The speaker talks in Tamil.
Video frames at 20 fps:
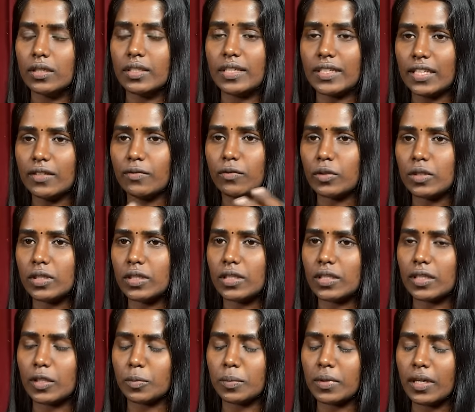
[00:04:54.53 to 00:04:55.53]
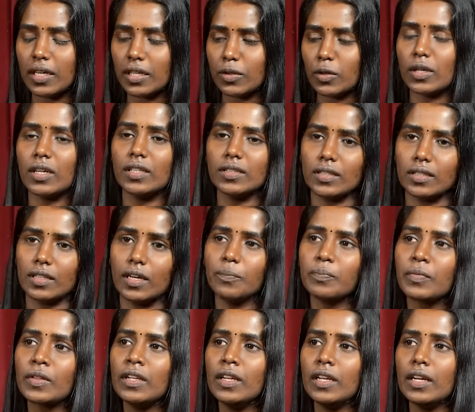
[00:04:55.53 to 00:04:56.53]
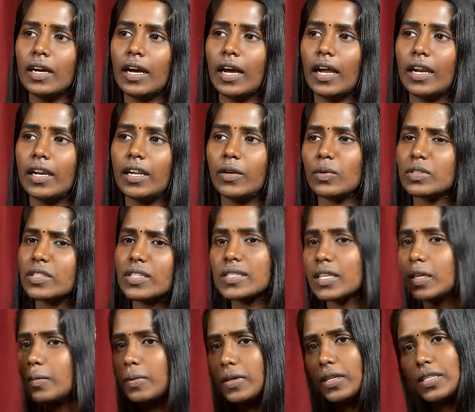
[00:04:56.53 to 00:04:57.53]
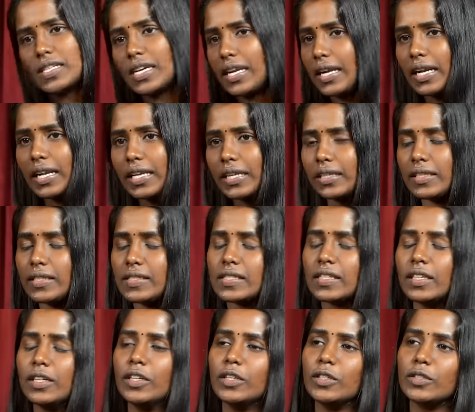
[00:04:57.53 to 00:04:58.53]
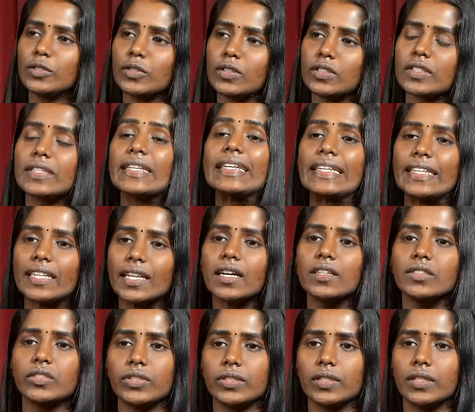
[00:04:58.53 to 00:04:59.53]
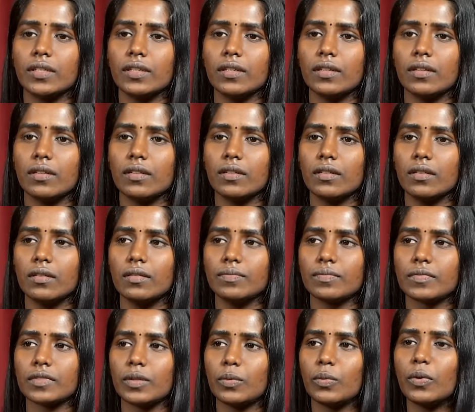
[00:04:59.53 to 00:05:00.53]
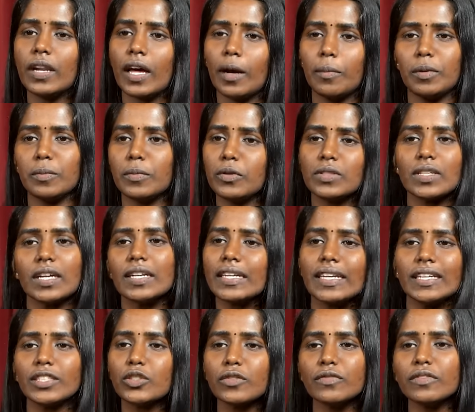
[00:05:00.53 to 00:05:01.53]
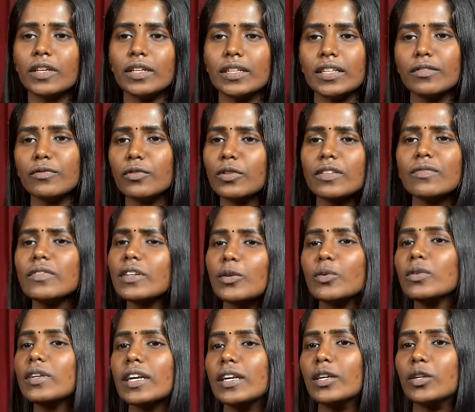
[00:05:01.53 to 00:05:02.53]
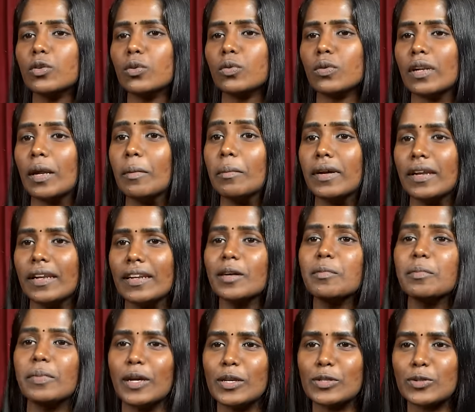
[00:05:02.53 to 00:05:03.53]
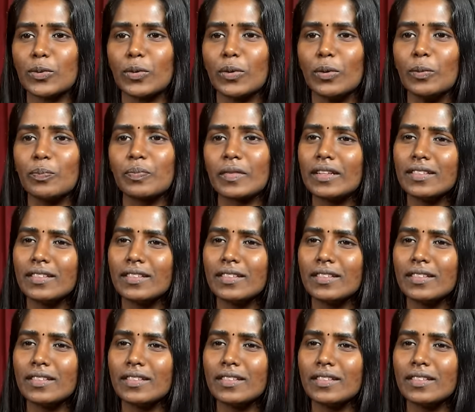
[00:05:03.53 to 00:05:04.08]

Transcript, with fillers: ட்ரீ வுட் இருக்கு தெரியுமா அங்கே உட்காந்துருந்தான் அண்ட் ஹி வாஸ் ஜஸ்ட் கீப்பிங் இஸ் ஹெட் லைக் திஸ் ஸோ நான் சொன்னேன் என்ன ஆச்சு வாட் ஹேப்பன் பிகாஸ் அட் ஏஜ் ஆஃப் தேர்ட்டின் ஃபோர்டின் வி டோன்ட் கெட் டு நோ நம்ம என்ன பேசுவோம்